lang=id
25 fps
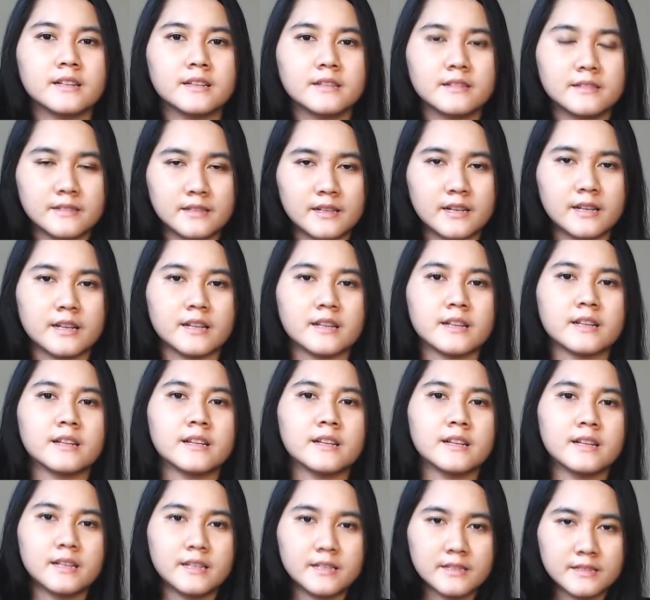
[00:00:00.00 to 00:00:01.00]
jreng
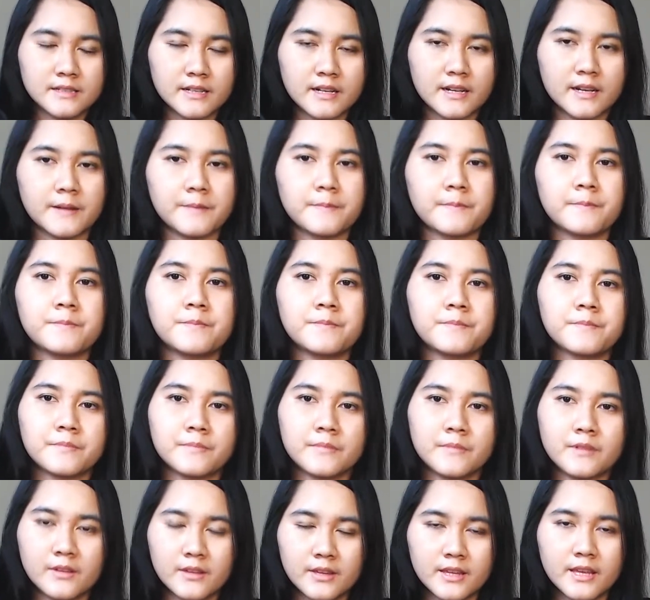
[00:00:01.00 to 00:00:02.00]
jreng
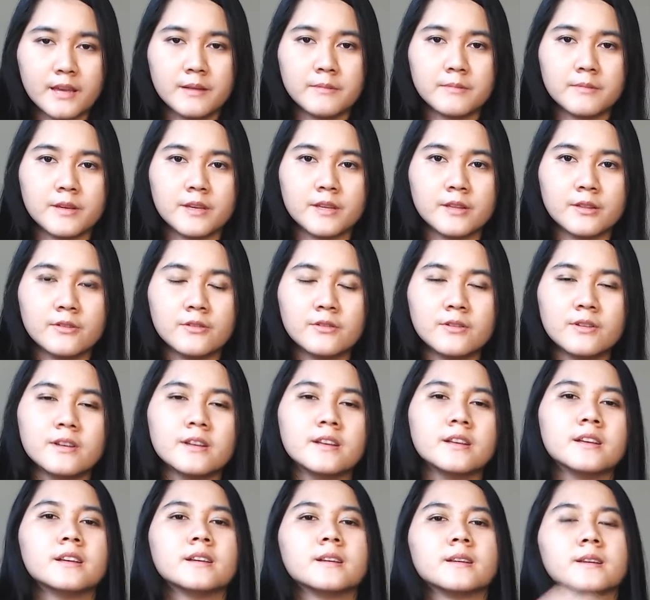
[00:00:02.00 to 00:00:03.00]
oke begitu
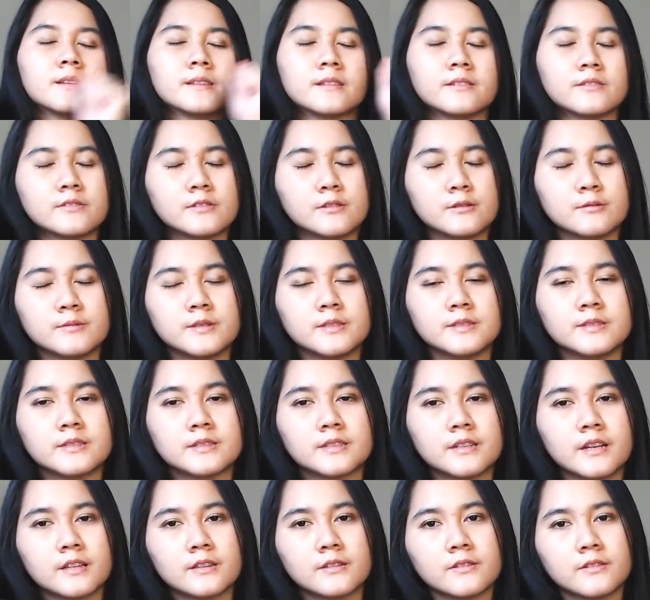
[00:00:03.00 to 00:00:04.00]
kita sudah belajar
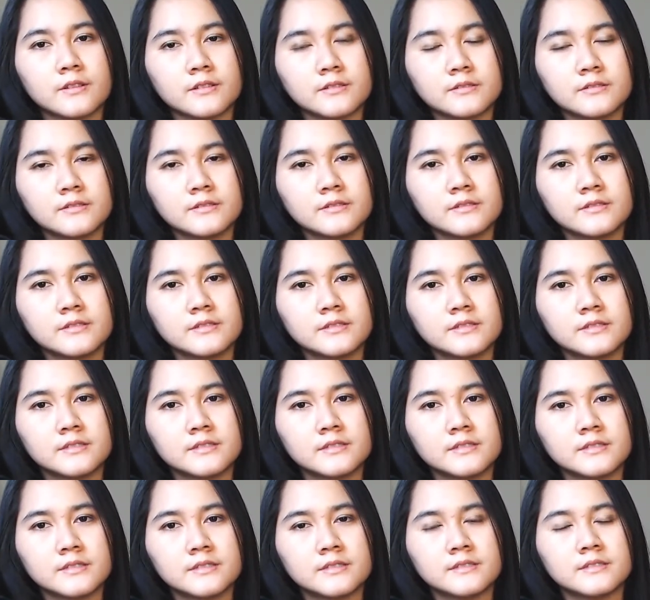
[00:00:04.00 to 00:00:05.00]
satu ketuk
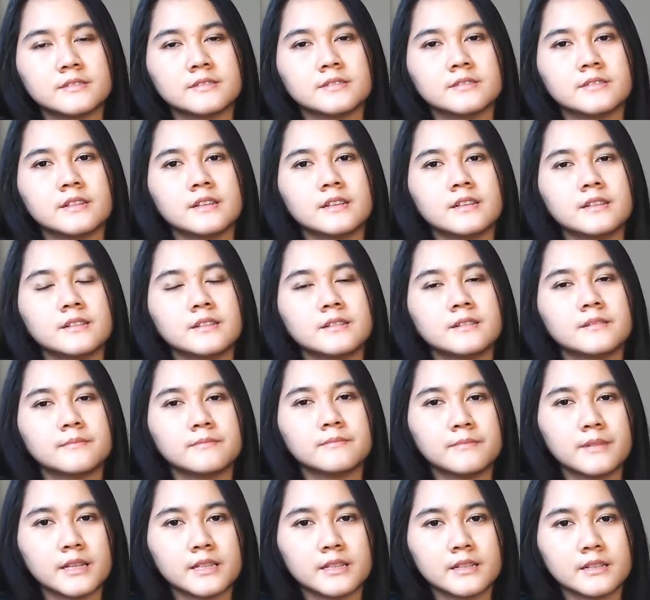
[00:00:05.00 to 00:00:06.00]
dan
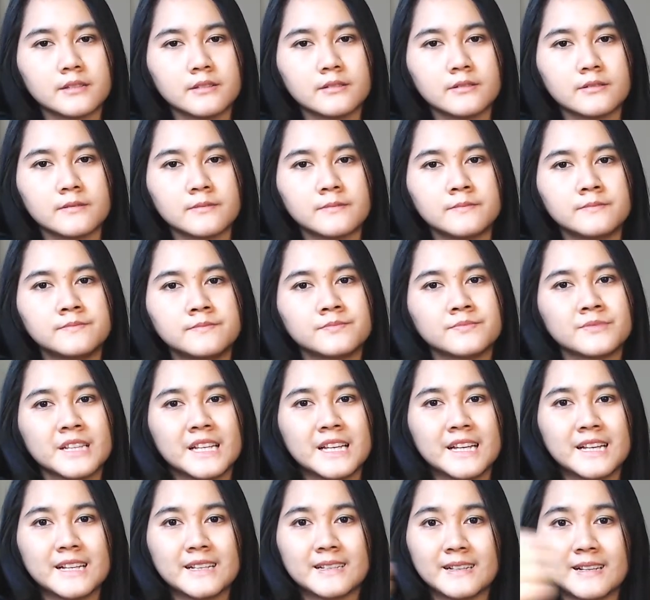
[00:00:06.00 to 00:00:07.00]
empat ketuk
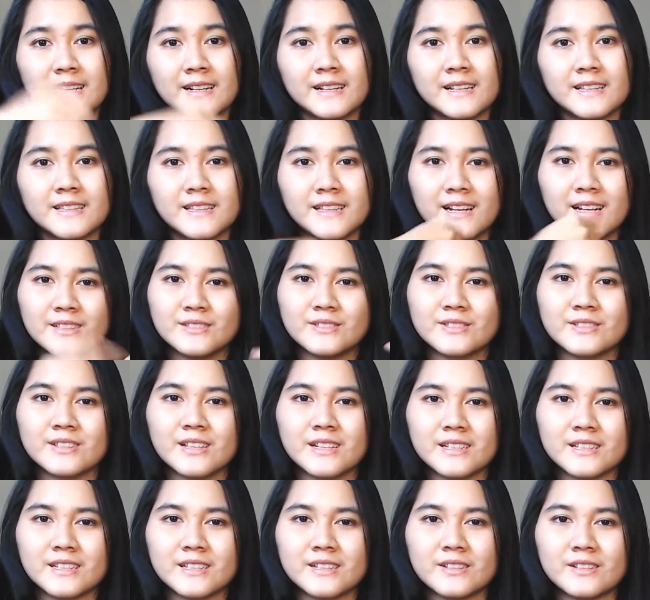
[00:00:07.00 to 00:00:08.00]
sekarang kita lanjut
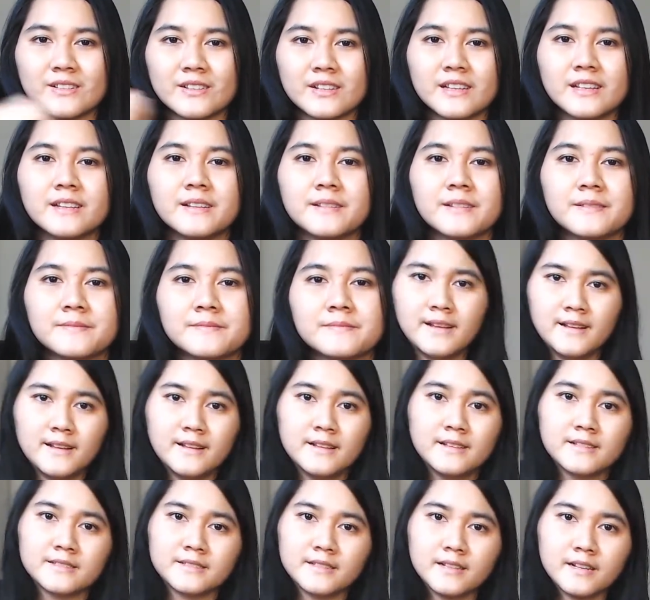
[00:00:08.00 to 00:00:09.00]
lagi oke
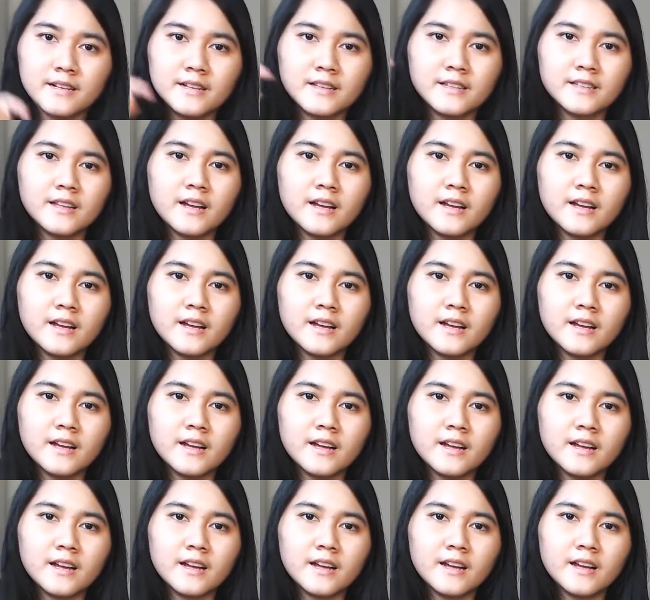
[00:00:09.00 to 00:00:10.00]
sekarang kita ke next